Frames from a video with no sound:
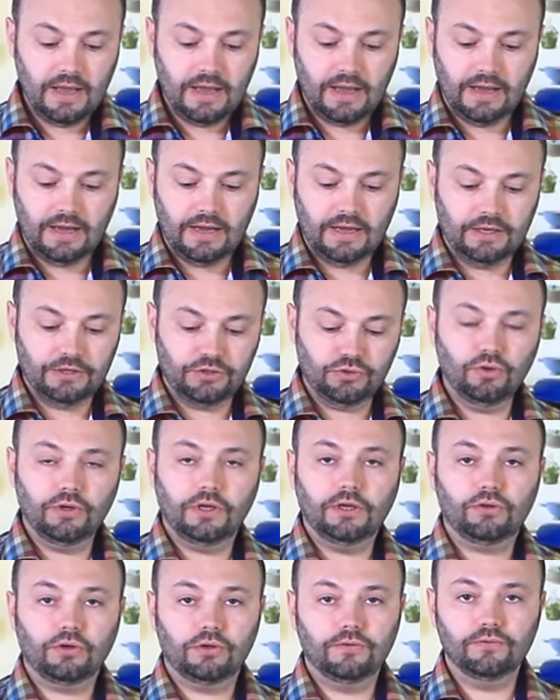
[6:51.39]
а соль,
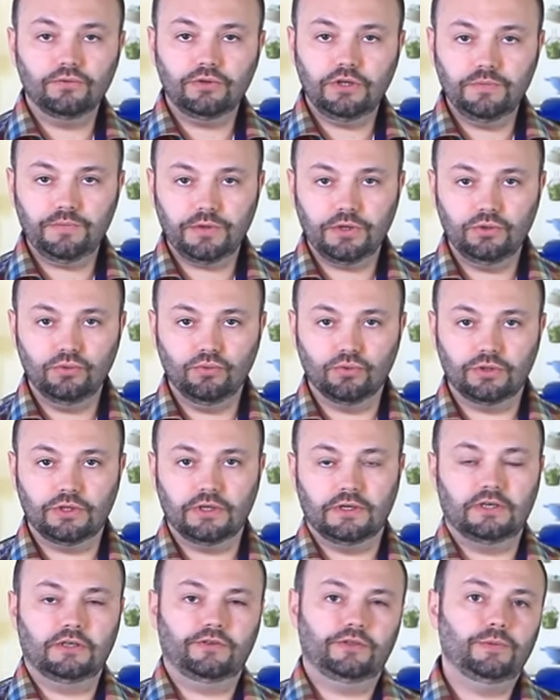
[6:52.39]
которая внутри
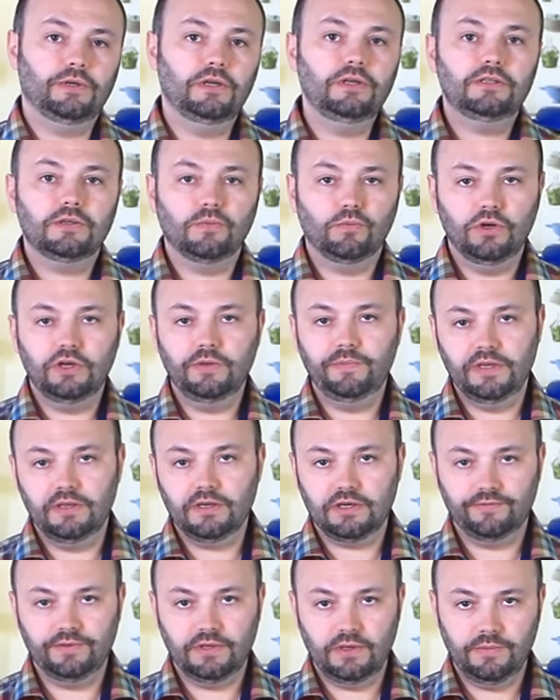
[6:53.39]
продукта, распределится
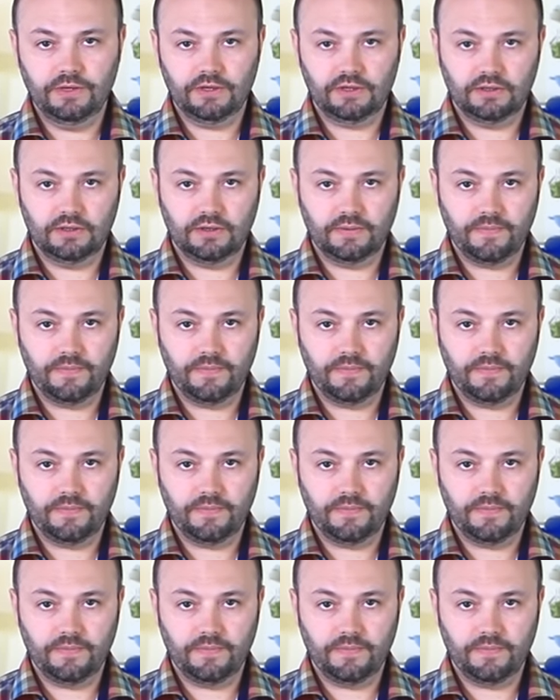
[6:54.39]
более-менее равномерно.